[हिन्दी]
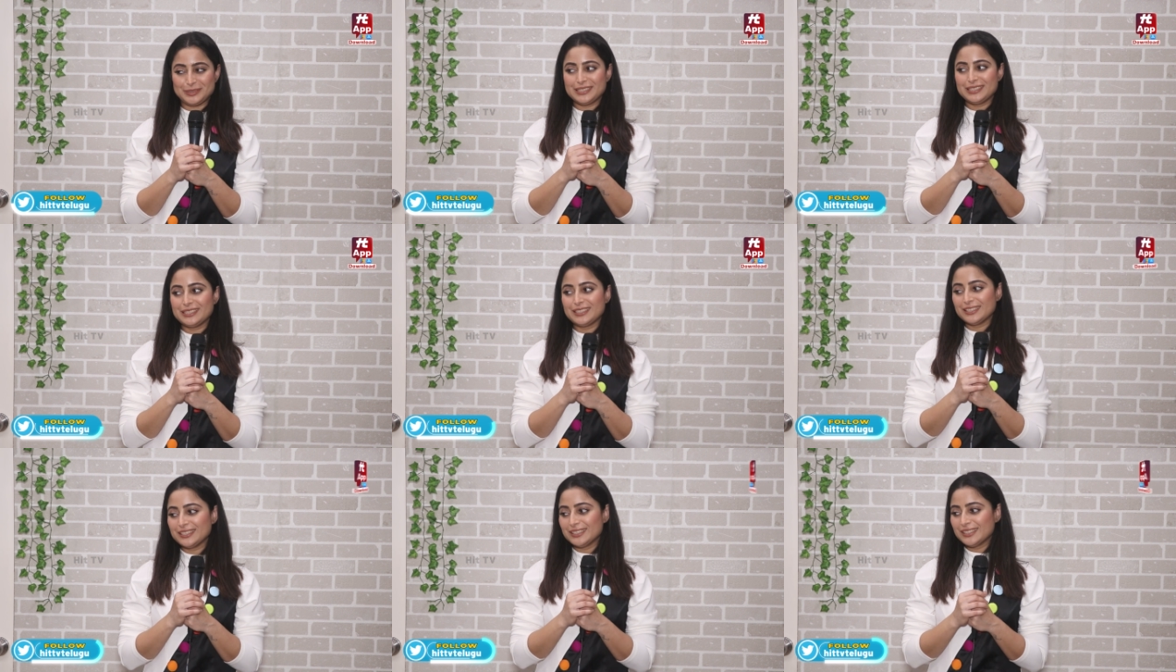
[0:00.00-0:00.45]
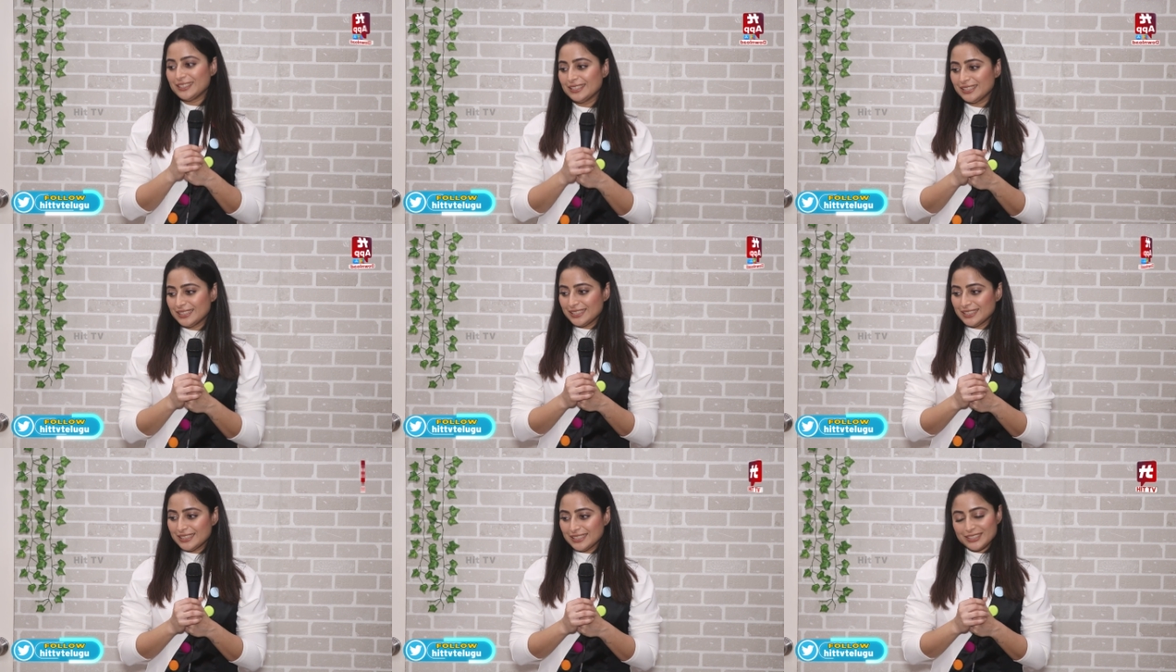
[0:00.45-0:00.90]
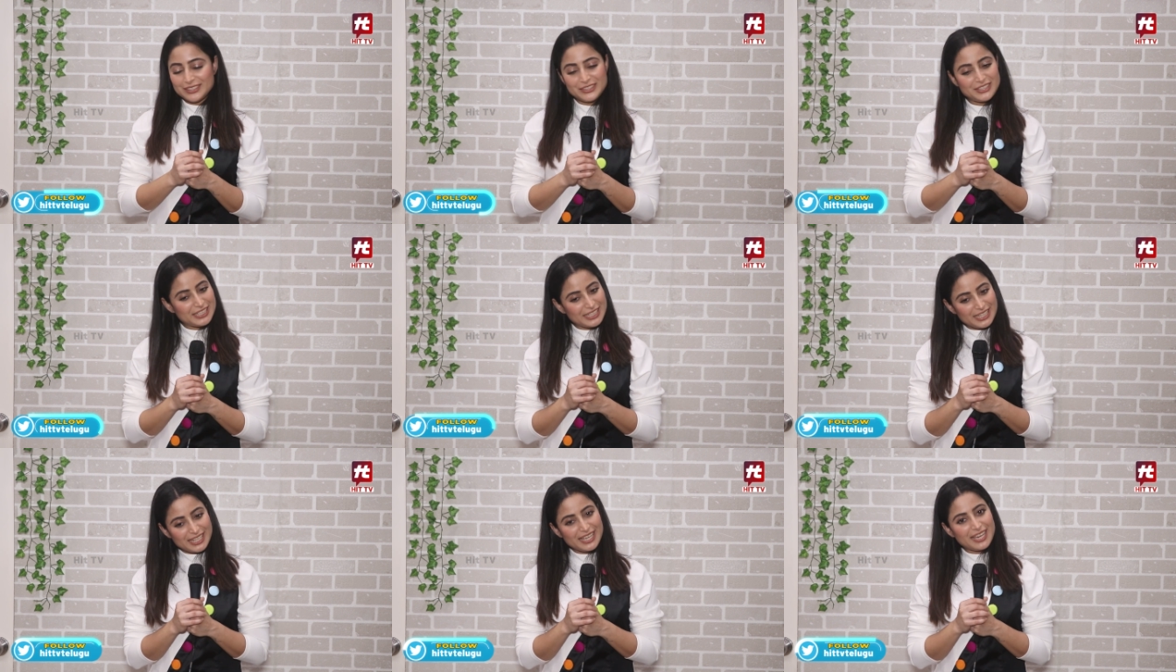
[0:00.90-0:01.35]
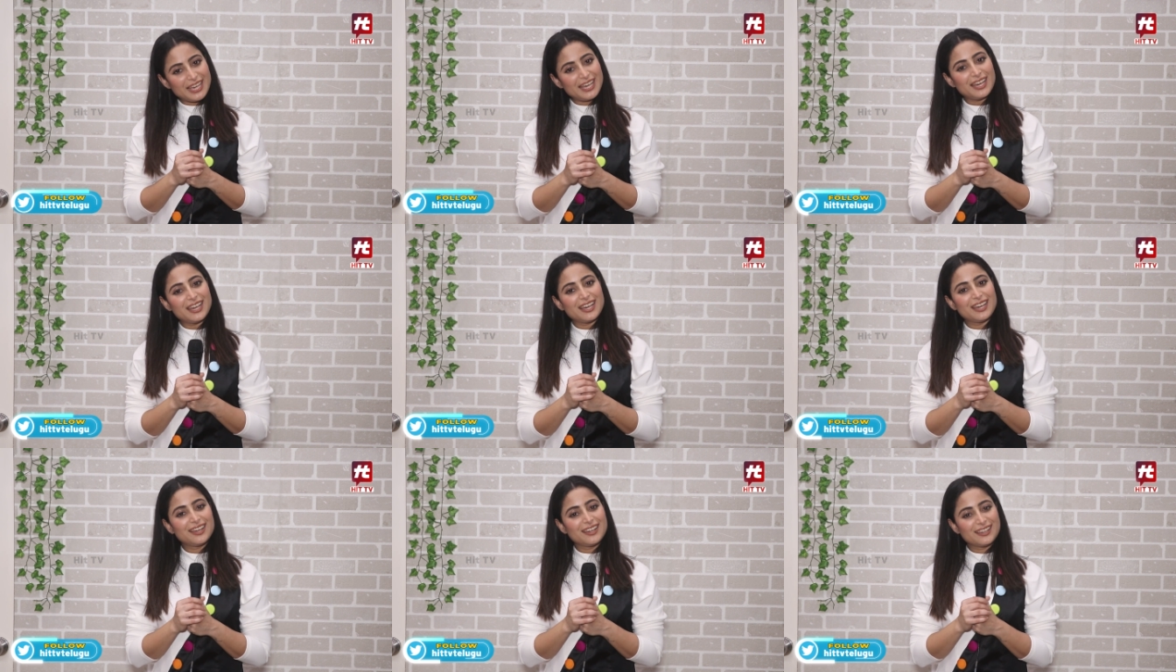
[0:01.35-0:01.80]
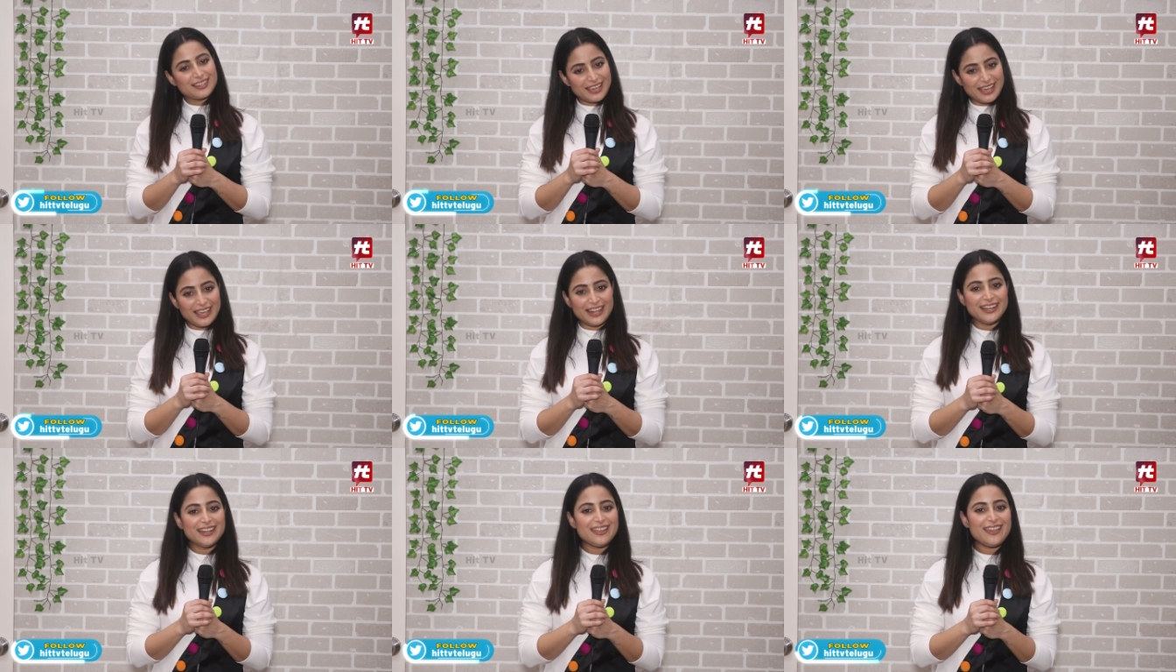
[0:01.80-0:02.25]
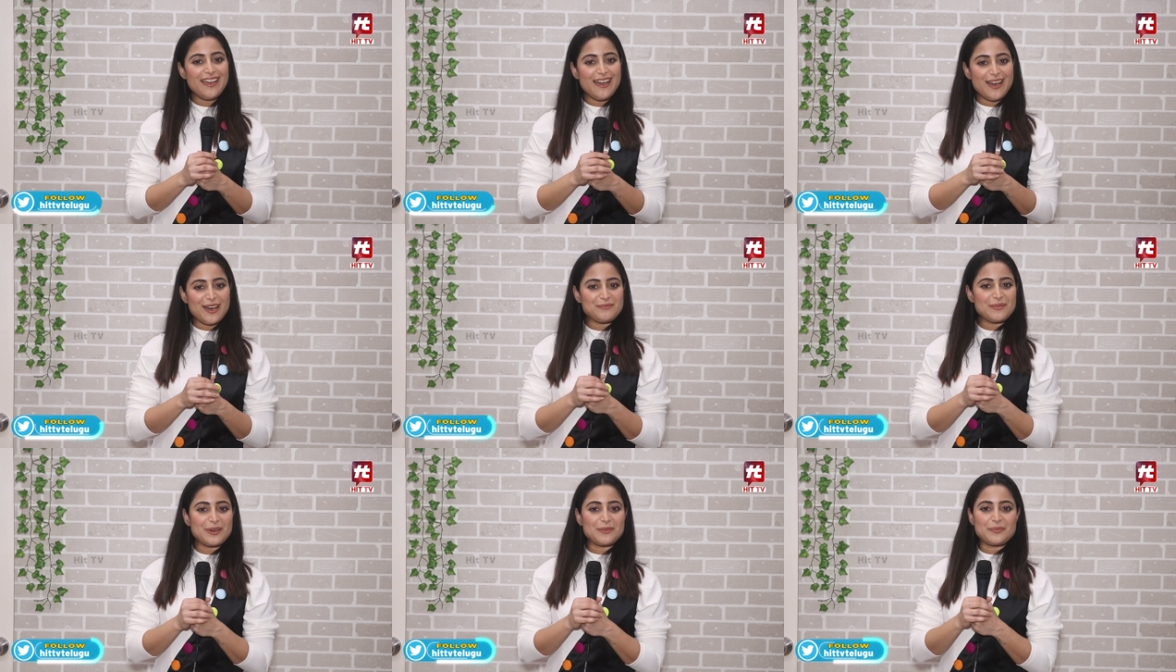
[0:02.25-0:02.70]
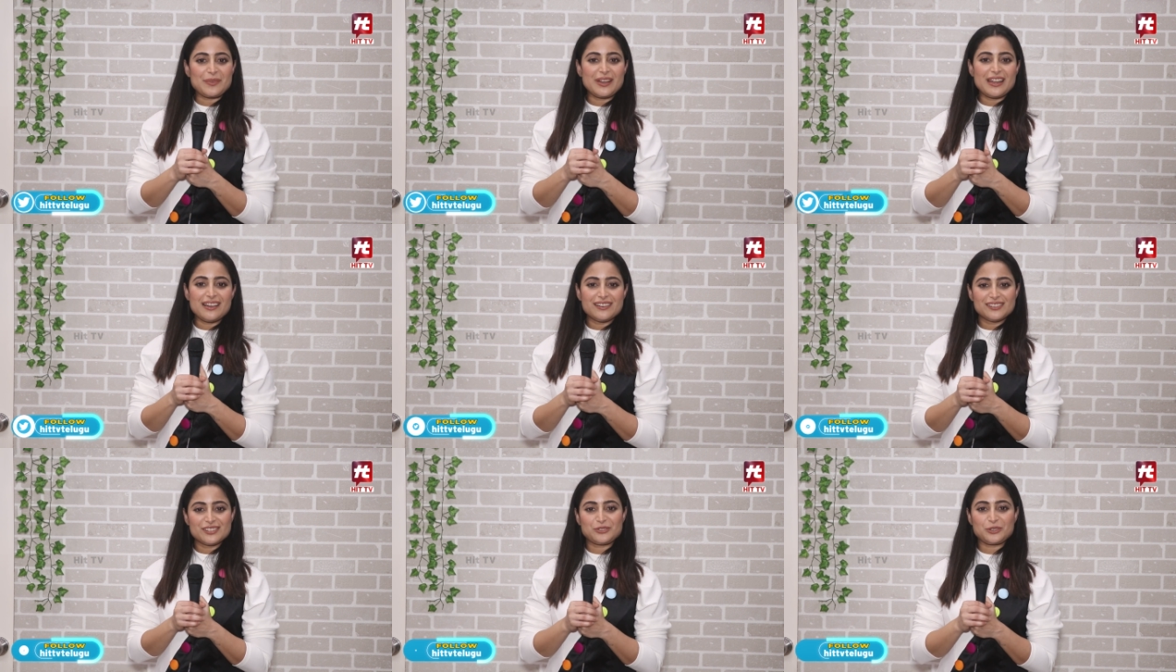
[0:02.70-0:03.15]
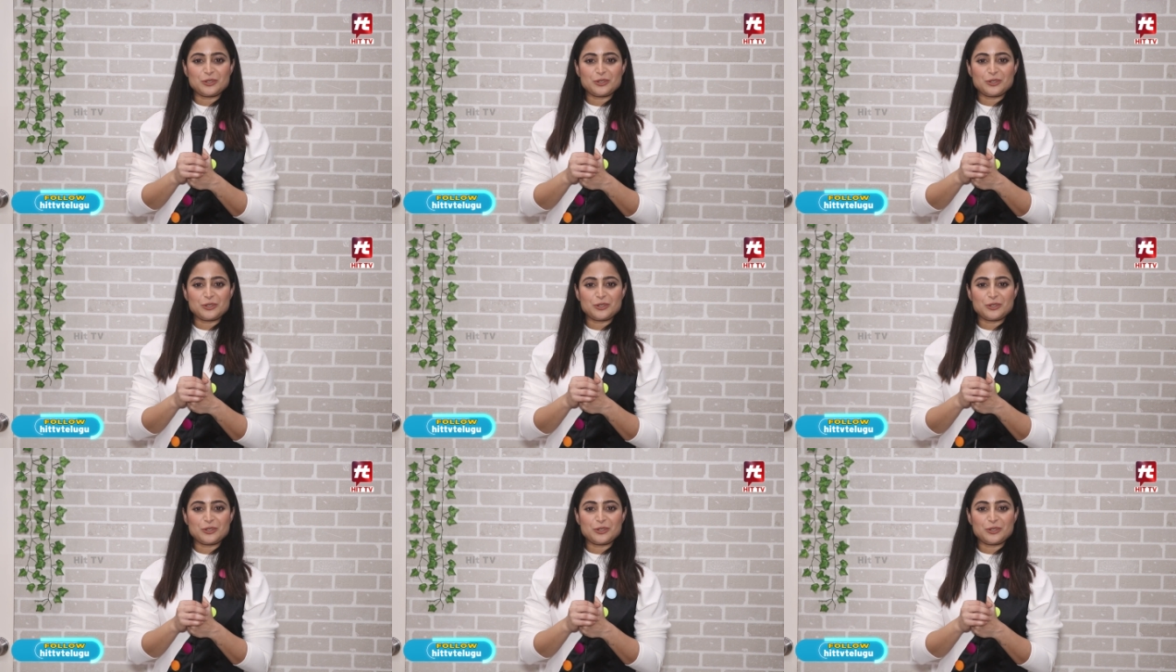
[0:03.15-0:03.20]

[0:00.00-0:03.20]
भी तो ठीक है खेलिए आप अपना